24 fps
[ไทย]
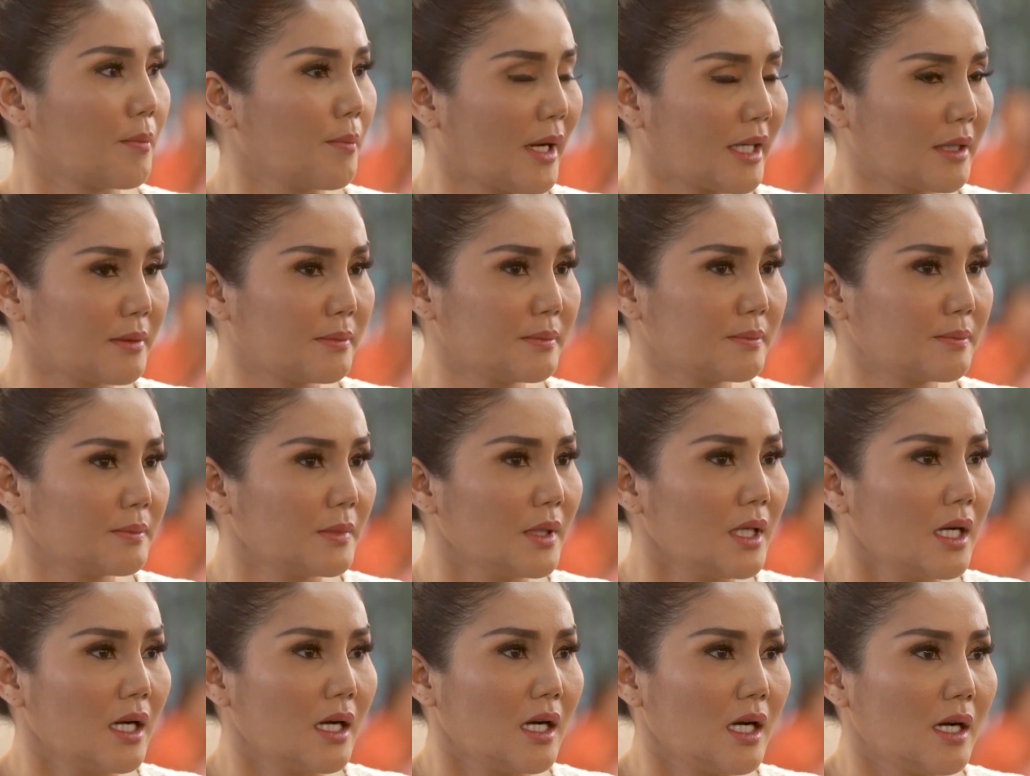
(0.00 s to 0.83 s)
มัน
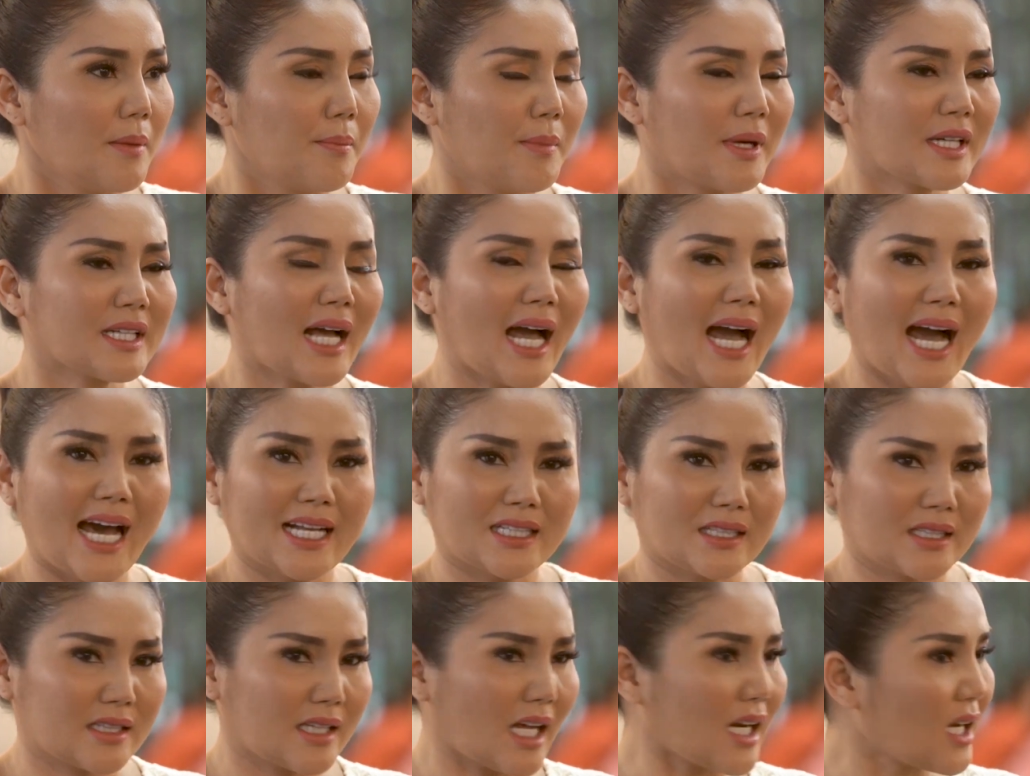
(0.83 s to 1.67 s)
ขา
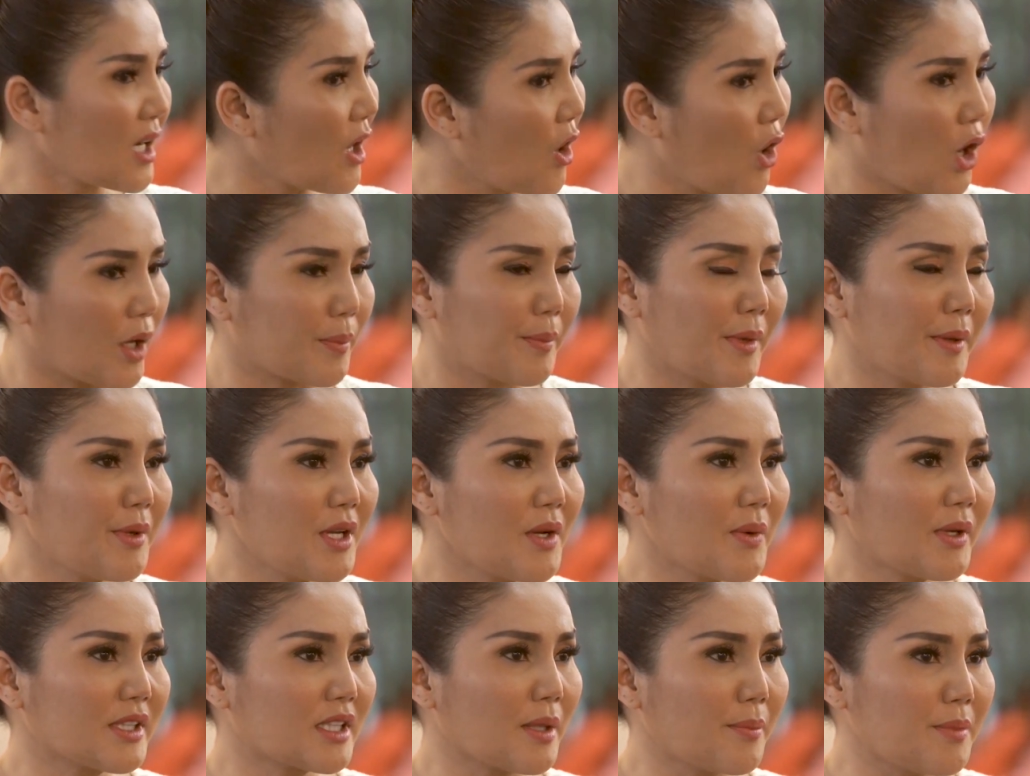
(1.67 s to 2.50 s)
ดตลอดมัน
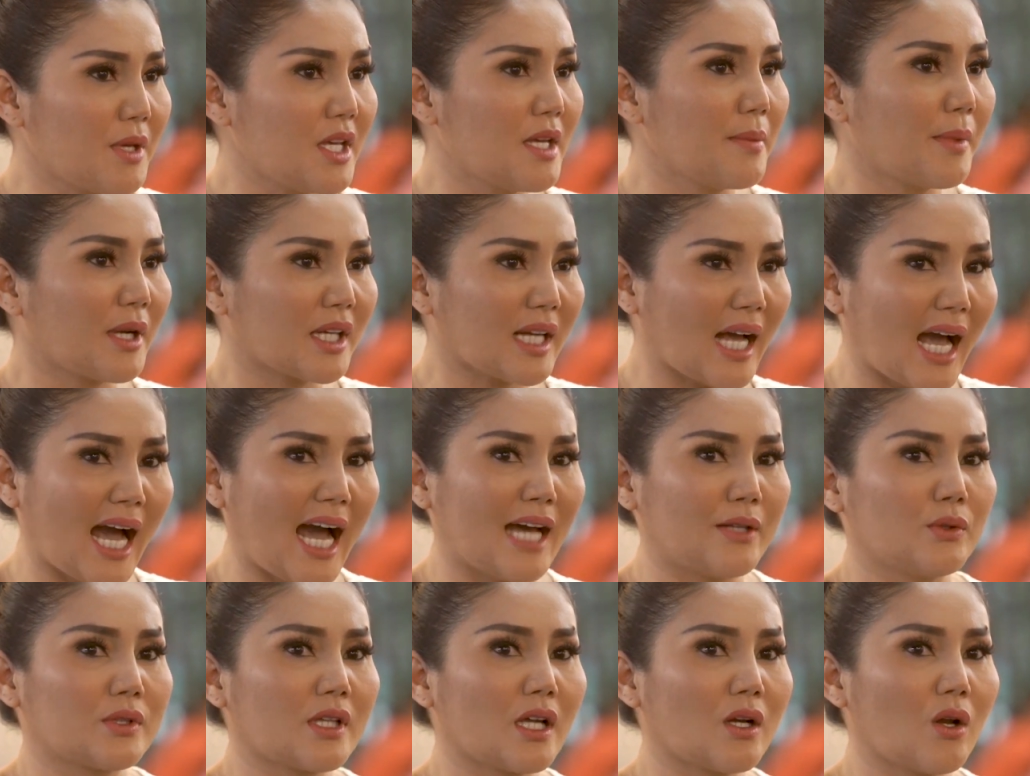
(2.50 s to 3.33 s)
ไม่ว่าจะมีมันขา
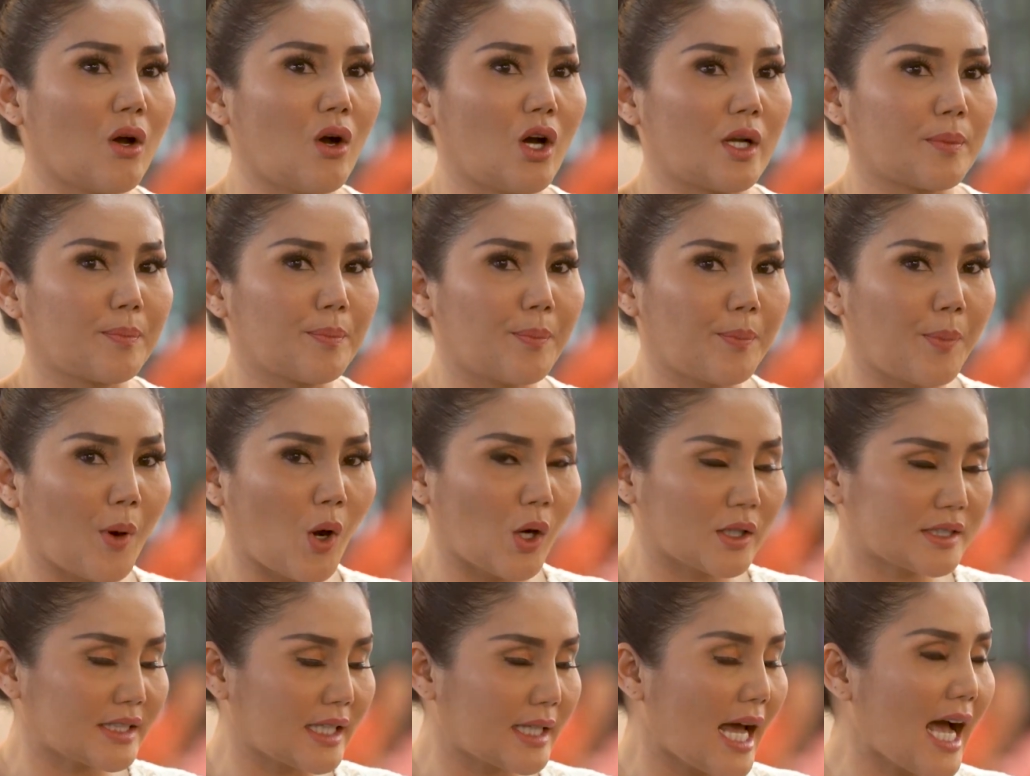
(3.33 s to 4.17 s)
ดอยู่ตลอดอพ
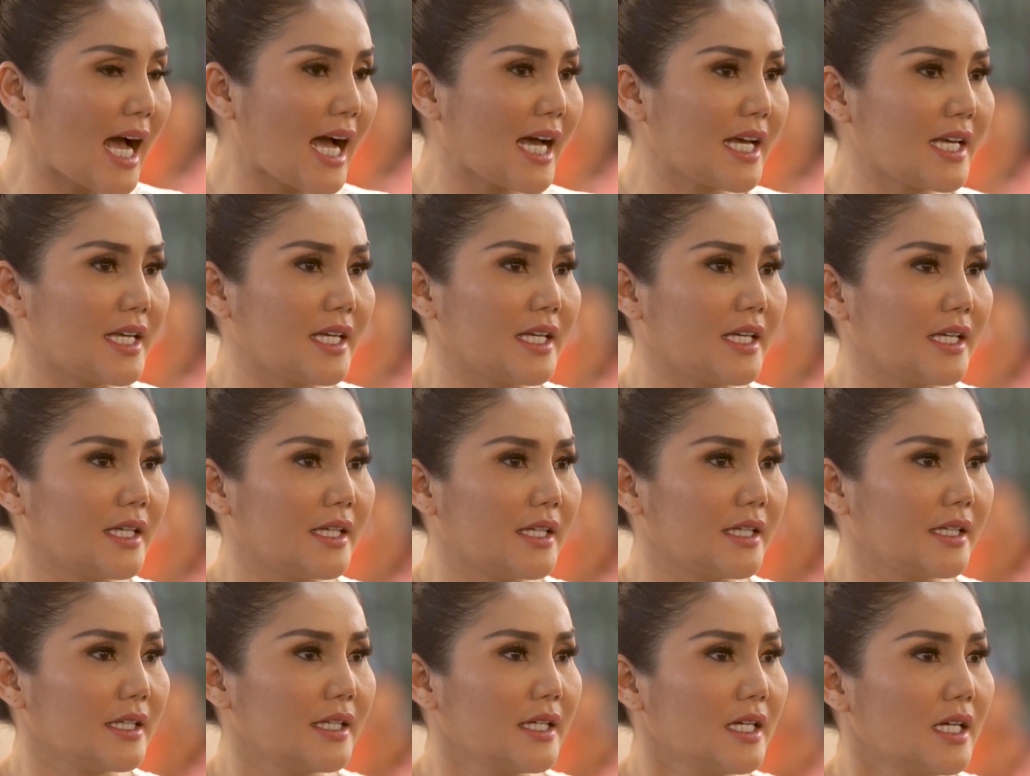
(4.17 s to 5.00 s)
อจะได้
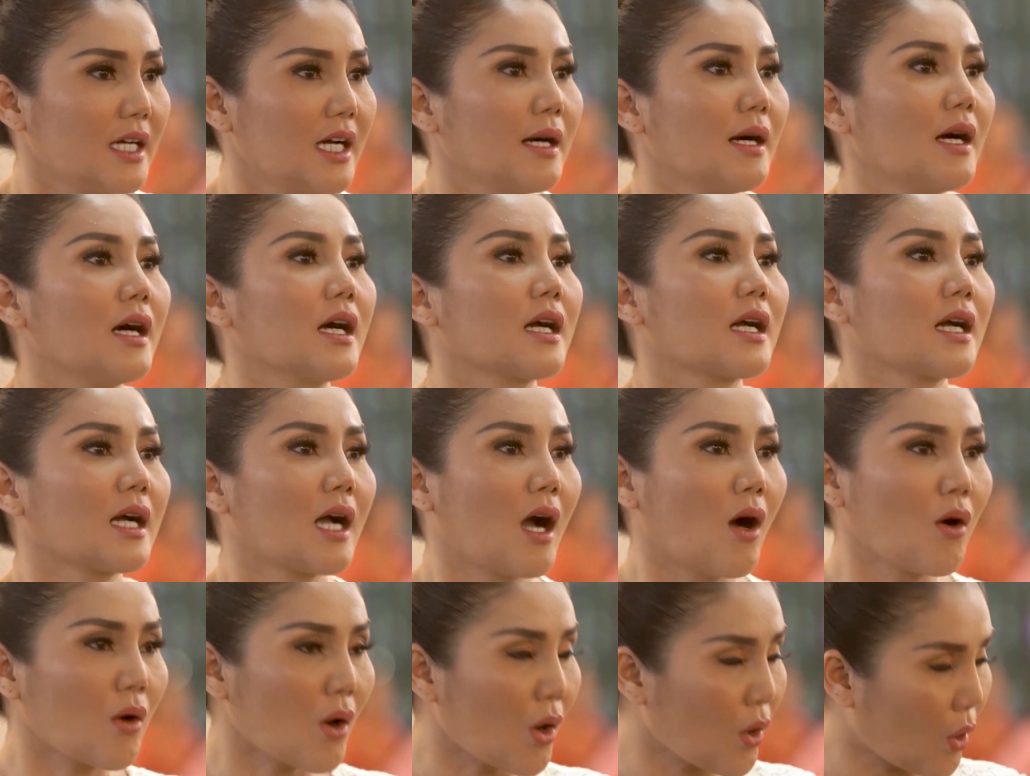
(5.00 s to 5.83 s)
ครับ
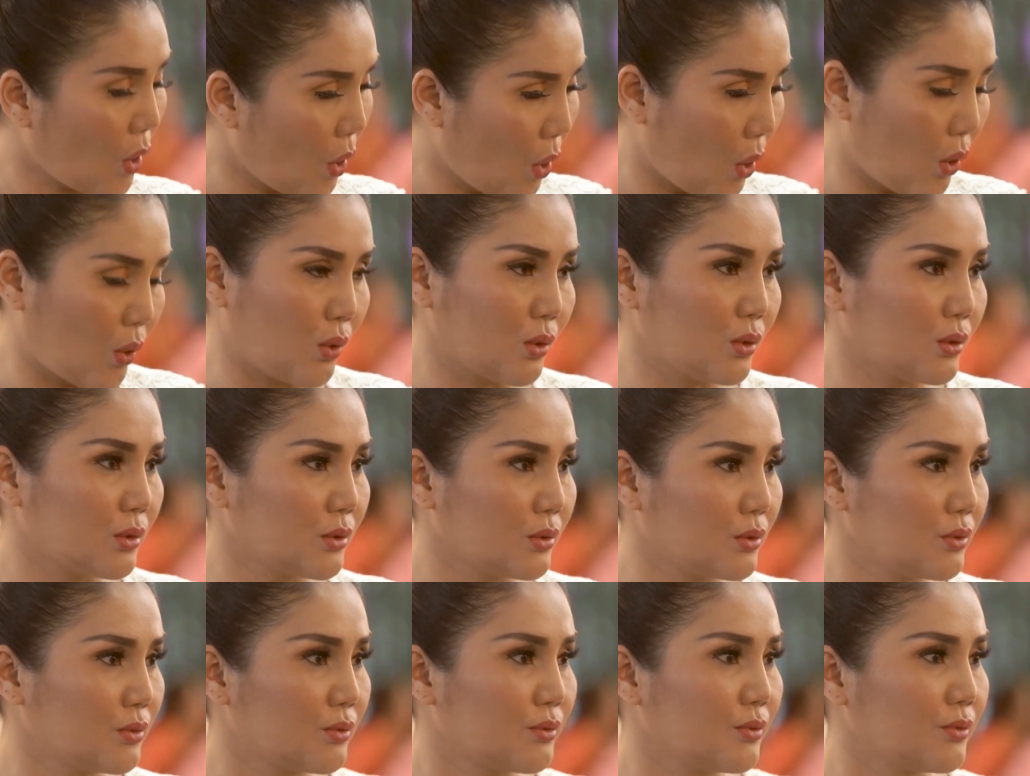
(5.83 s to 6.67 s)
เขาก็โกง
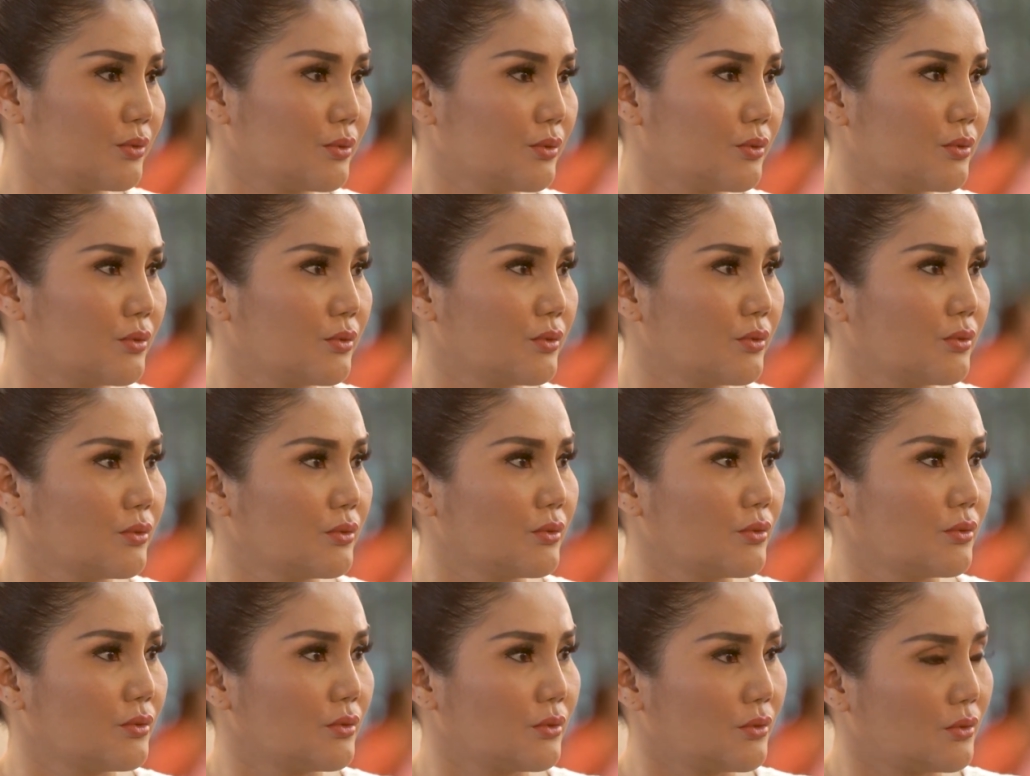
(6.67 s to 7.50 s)
จะได้เขาก็
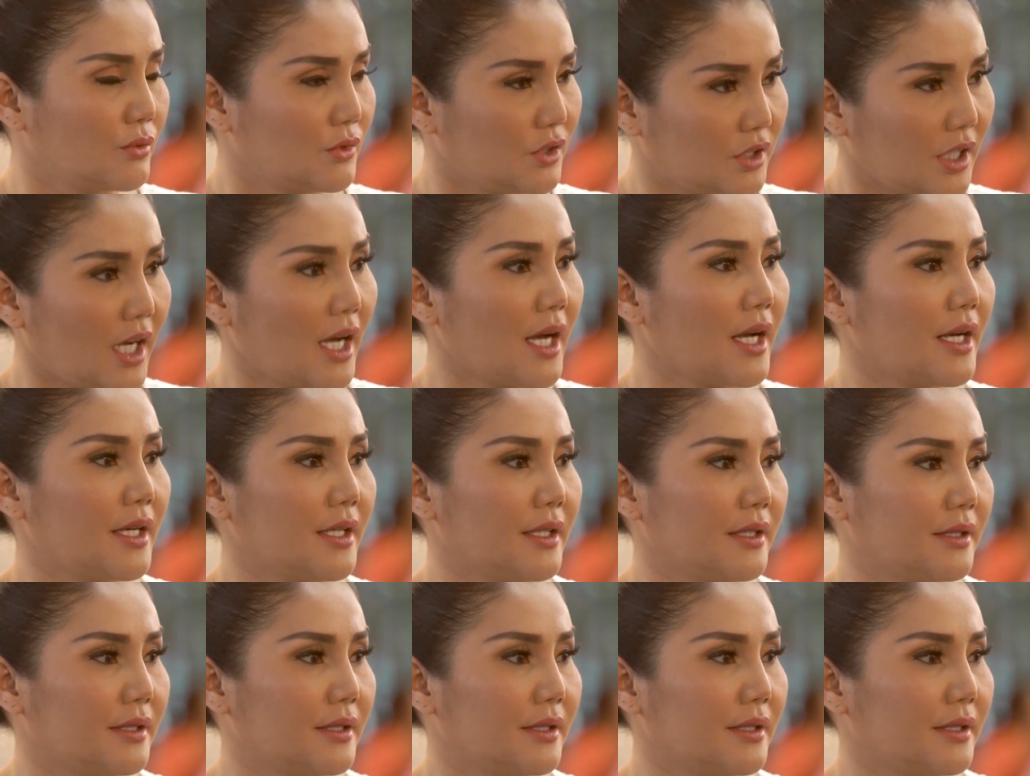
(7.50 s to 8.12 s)
โกงใช่